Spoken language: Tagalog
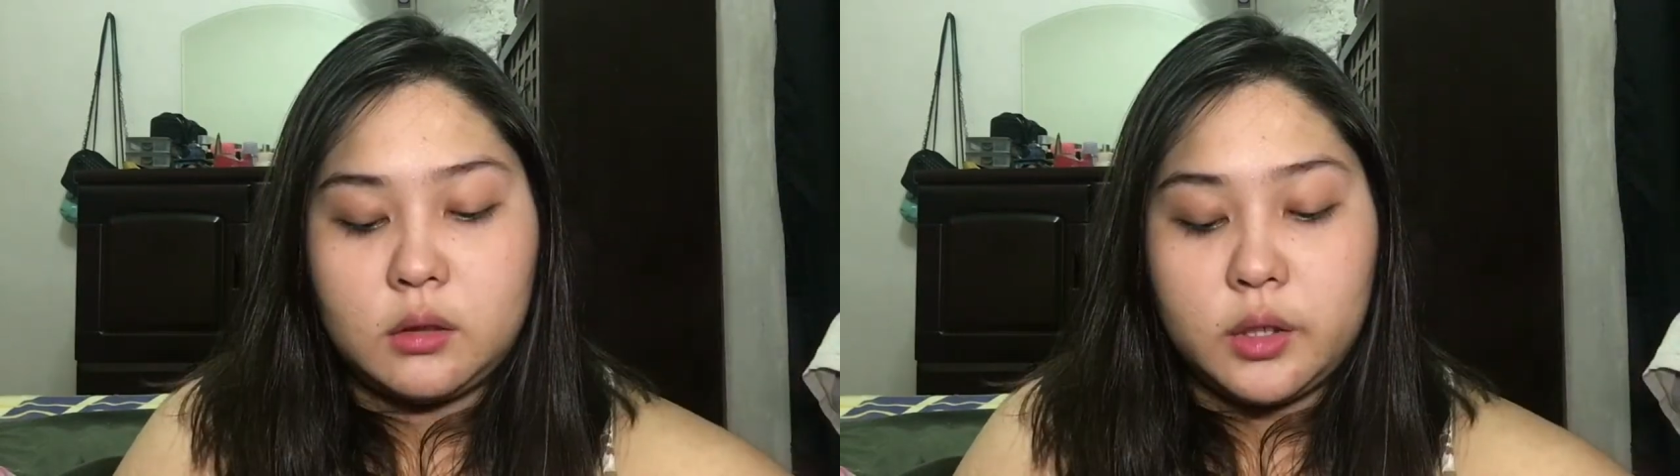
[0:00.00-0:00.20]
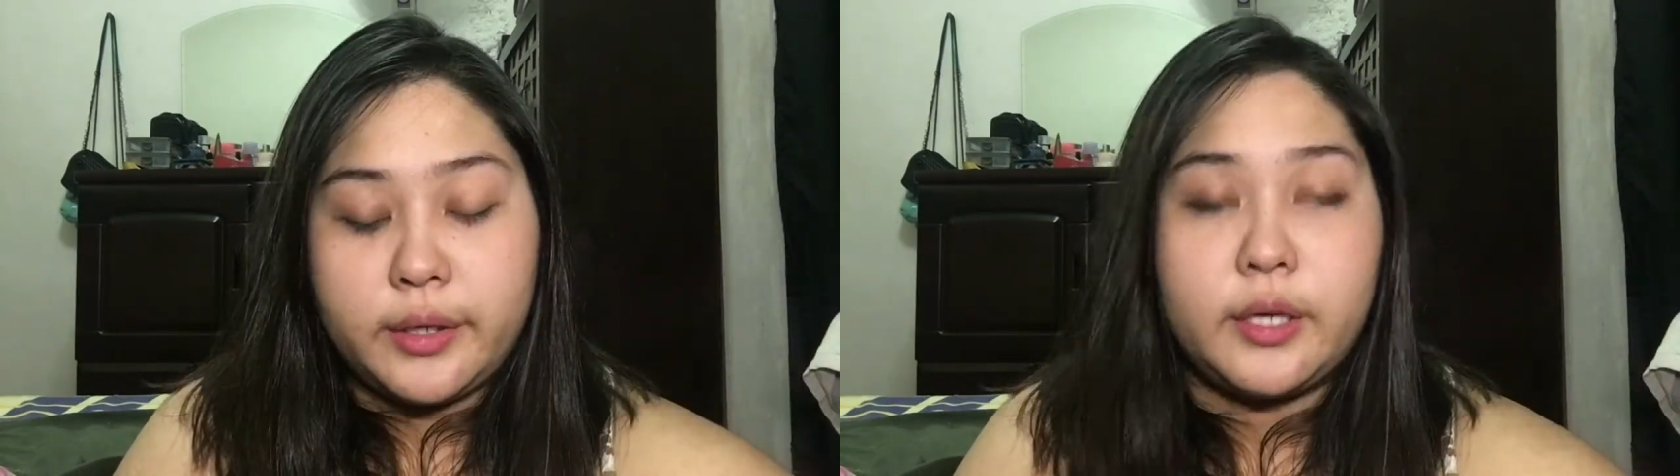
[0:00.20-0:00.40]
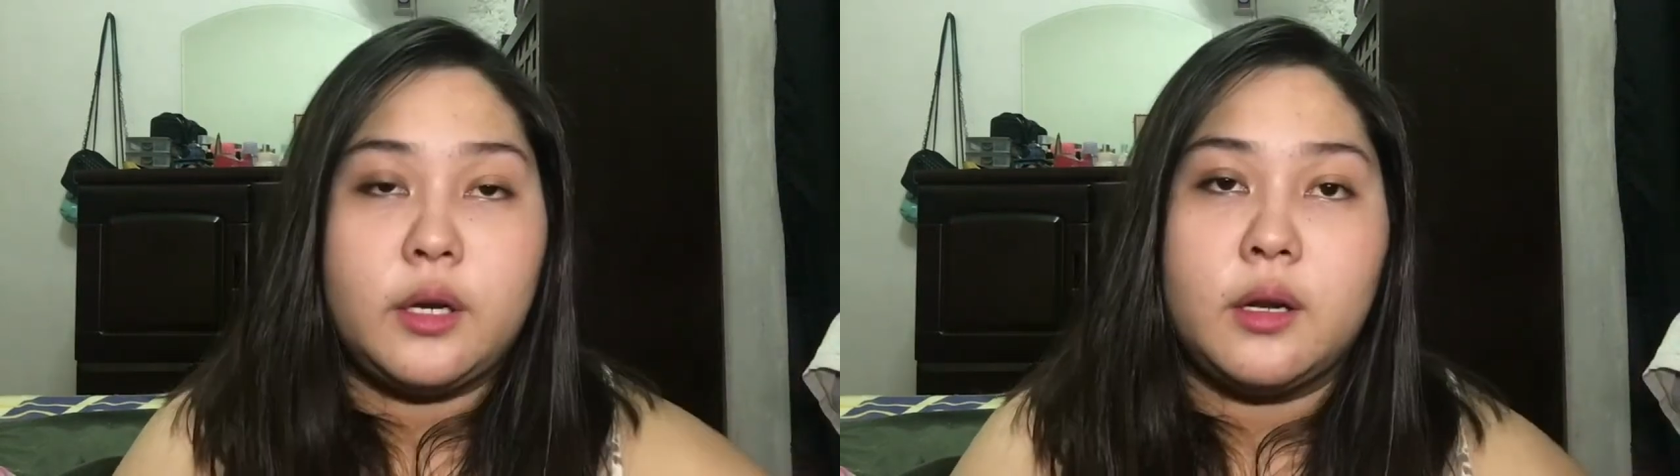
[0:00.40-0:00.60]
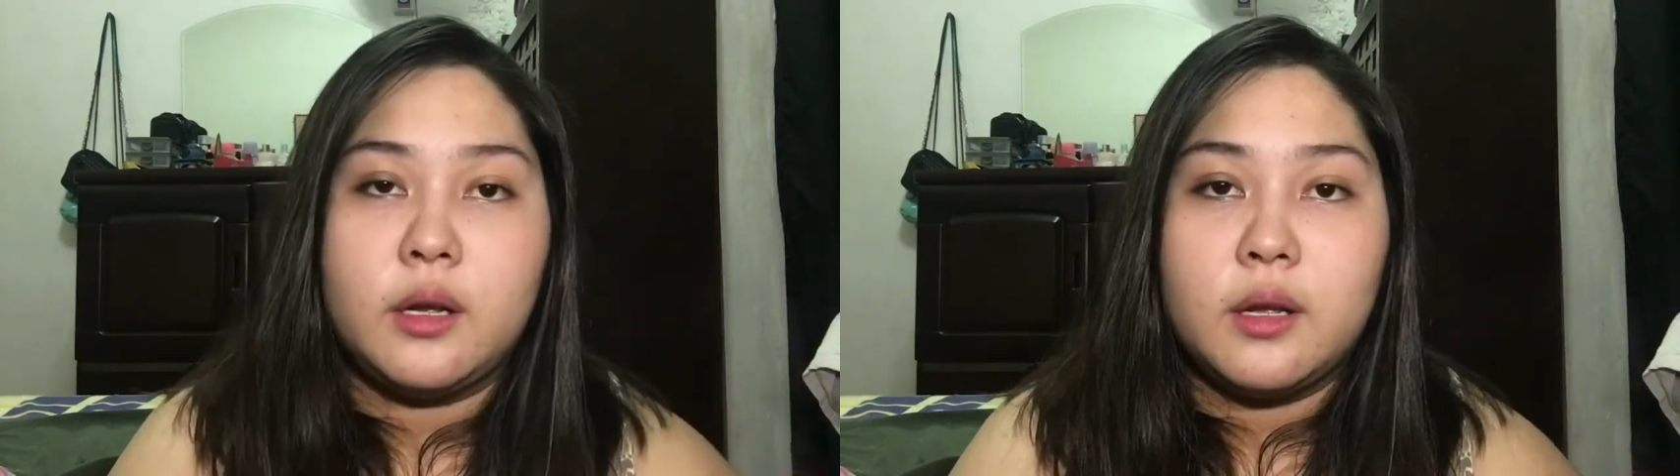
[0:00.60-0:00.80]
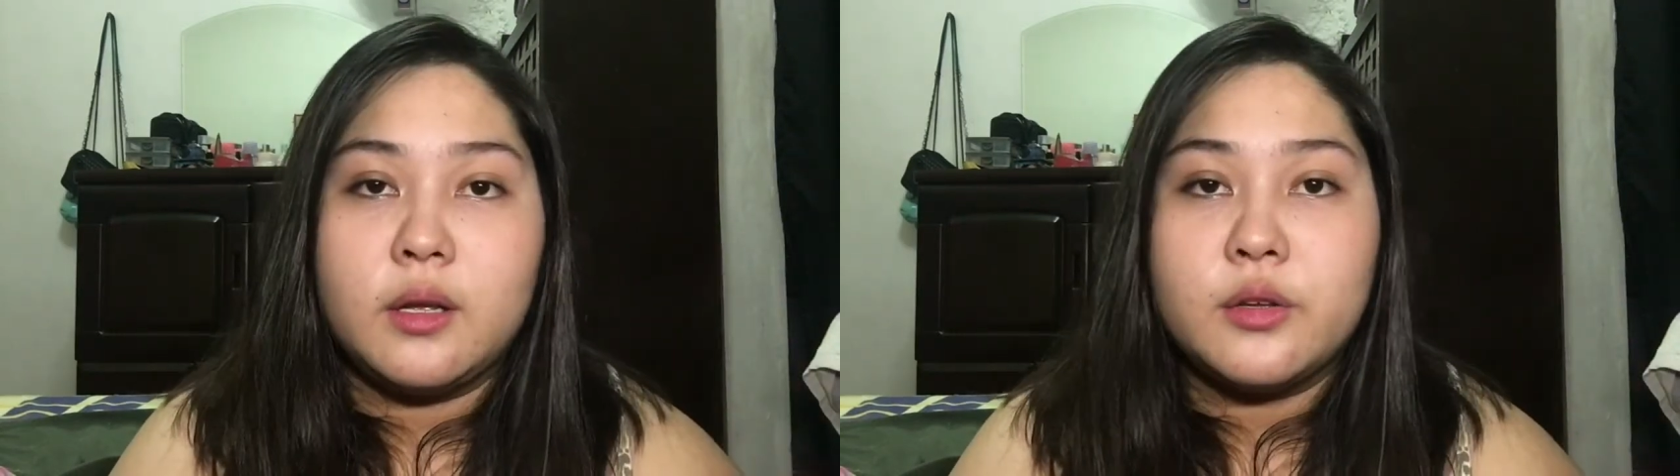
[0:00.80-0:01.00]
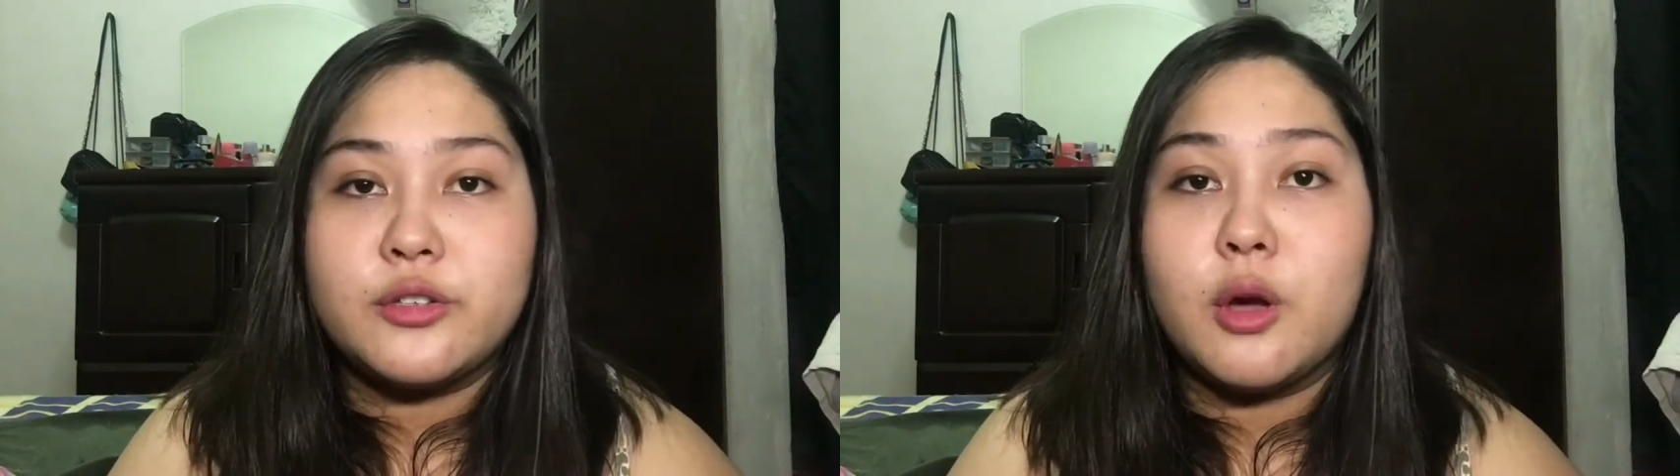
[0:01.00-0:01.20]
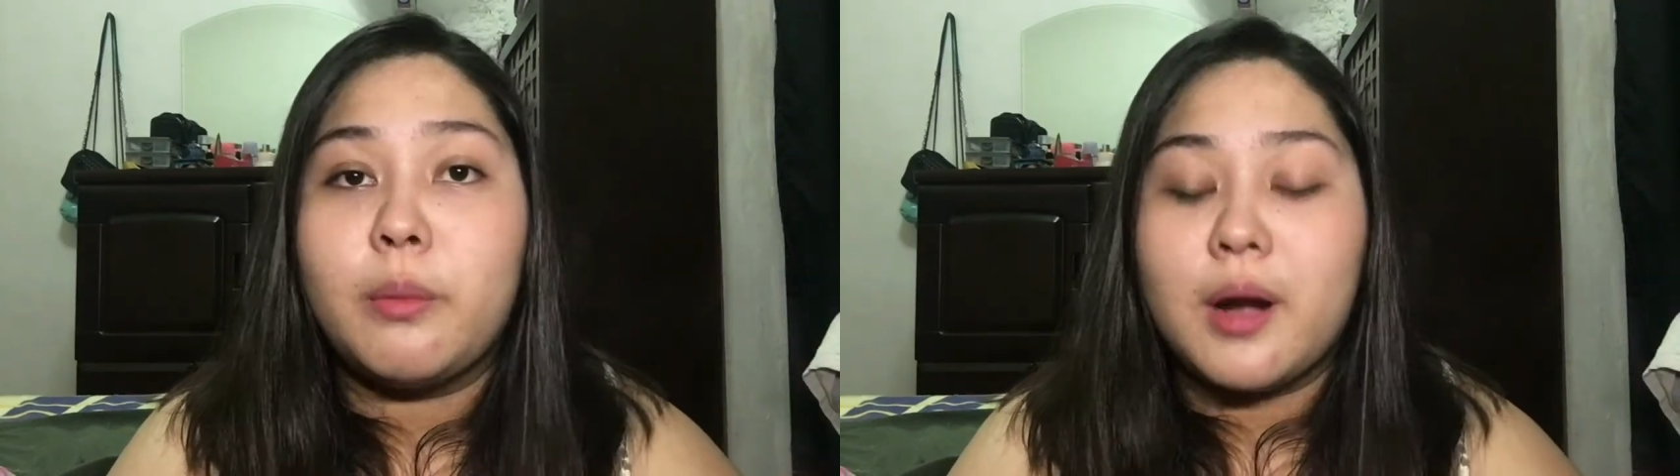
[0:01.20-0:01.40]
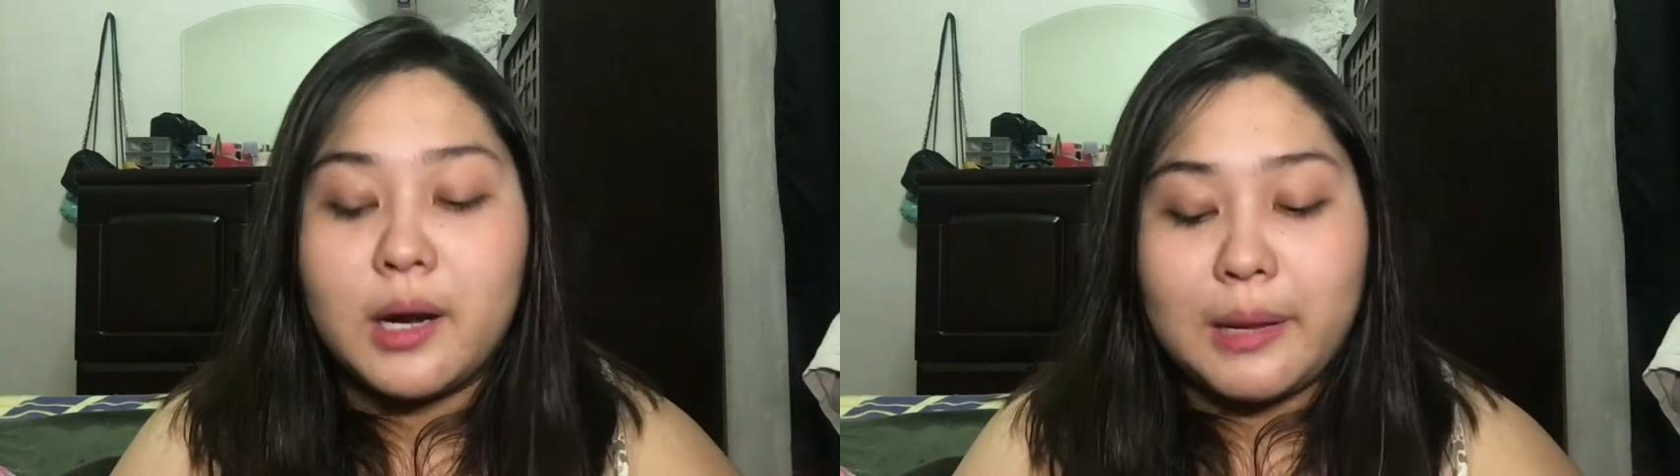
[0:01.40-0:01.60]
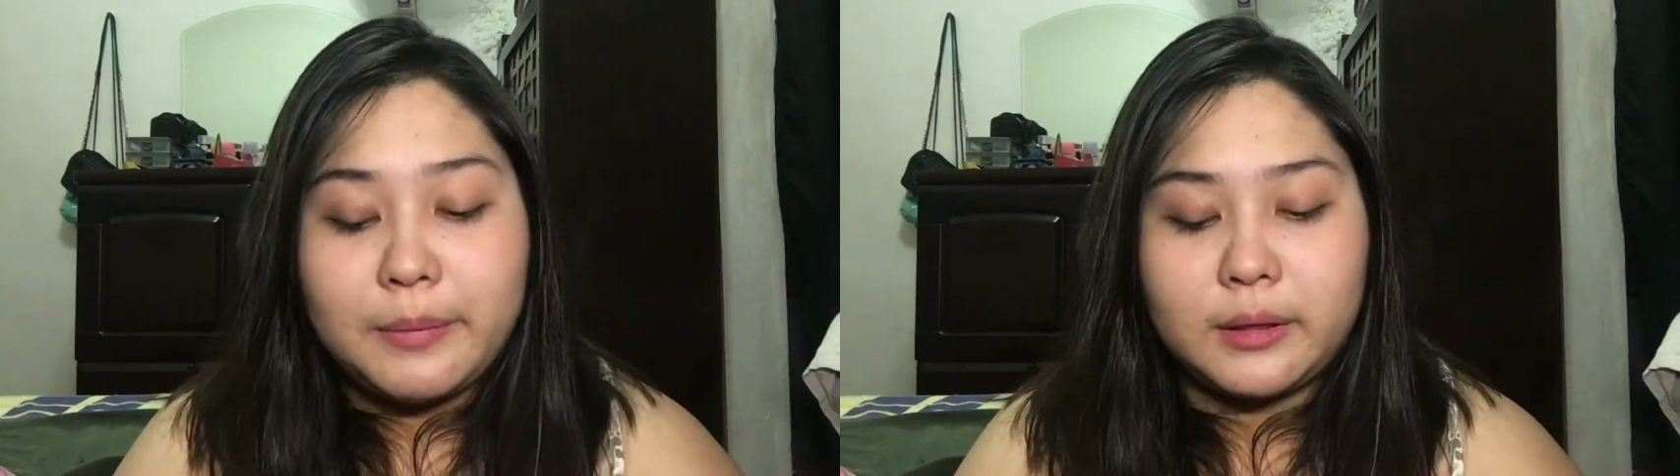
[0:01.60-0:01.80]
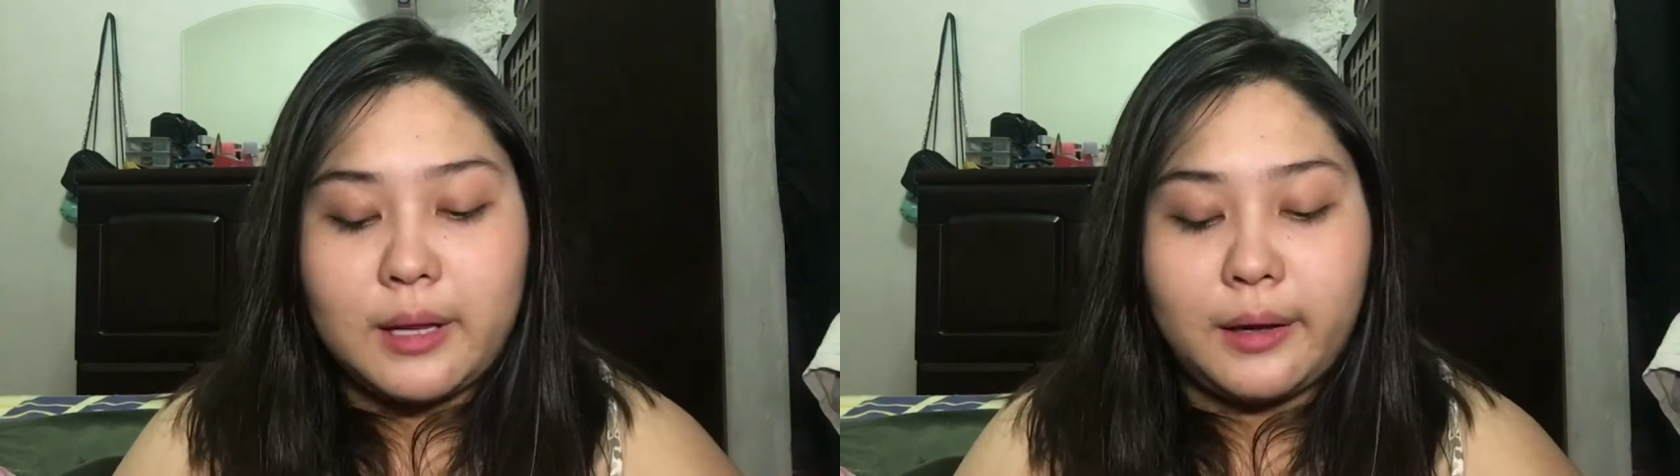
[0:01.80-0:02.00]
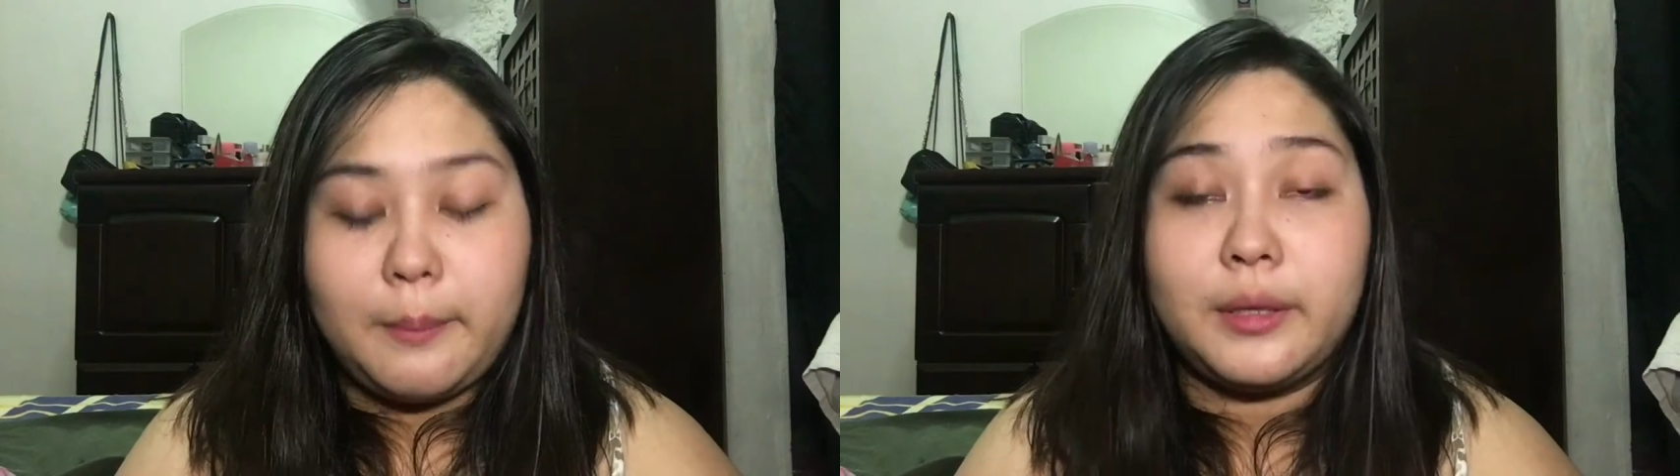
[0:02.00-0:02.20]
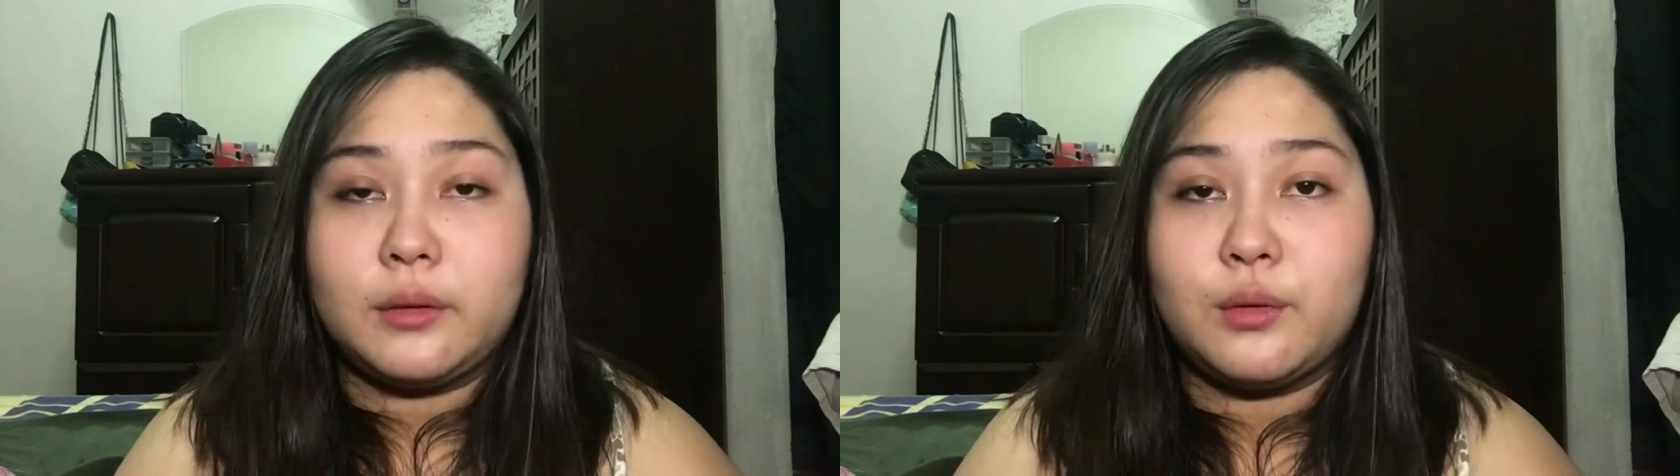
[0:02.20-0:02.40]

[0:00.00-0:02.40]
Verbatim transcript: Girl, Sobrang gamit na gamit